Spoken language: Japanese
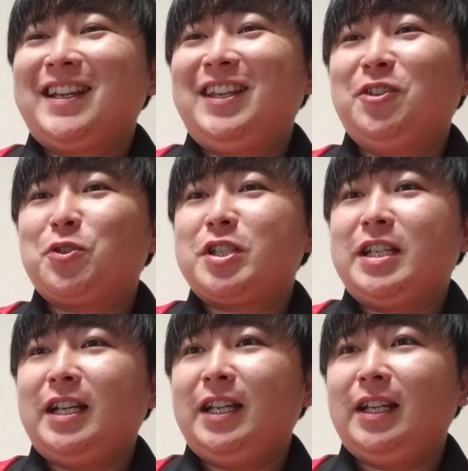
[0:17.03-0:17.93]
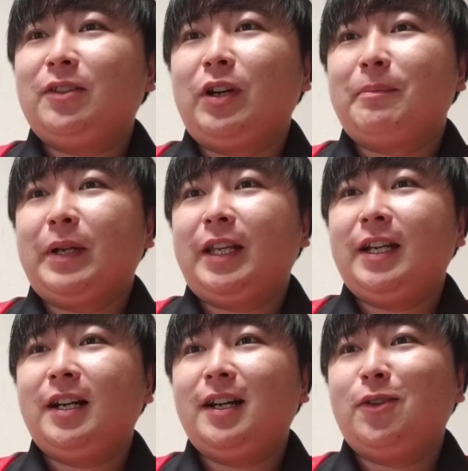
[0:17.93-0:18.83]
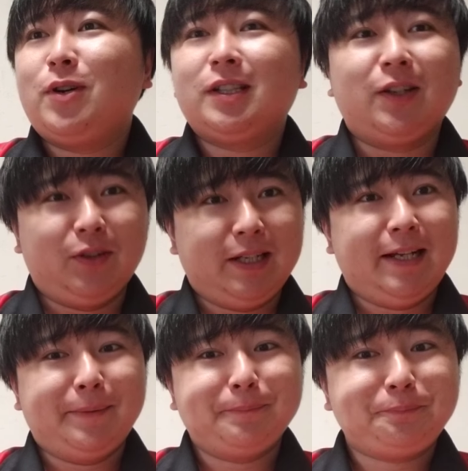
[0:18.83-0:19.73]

昨日の試合へのやっぱり批判が多かったので、